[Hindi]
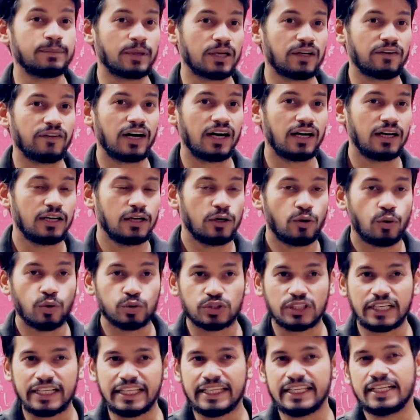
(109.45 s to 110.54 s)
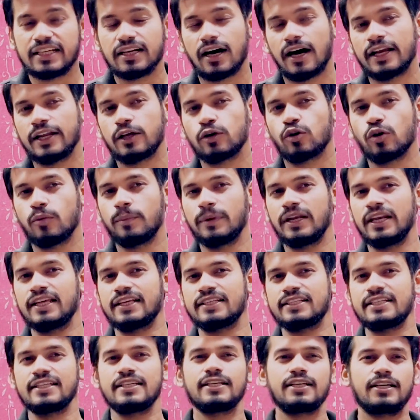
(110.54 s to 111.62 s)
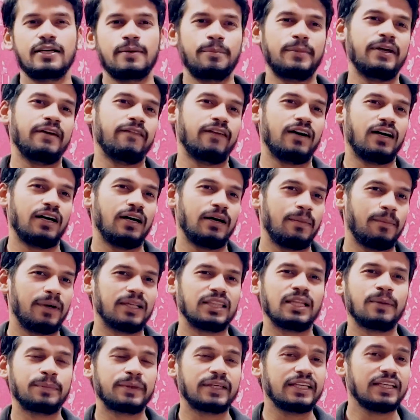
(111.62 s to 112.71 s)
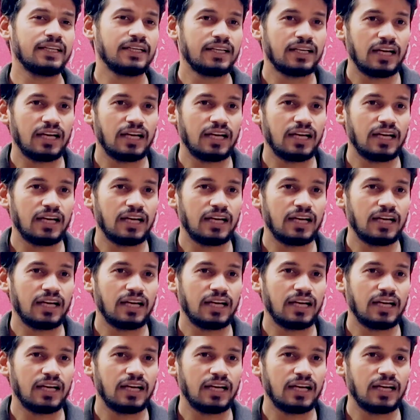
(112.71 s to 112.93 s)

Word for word: परवाह उतनी ही खाने को मिलेगी मेवा मतलब कि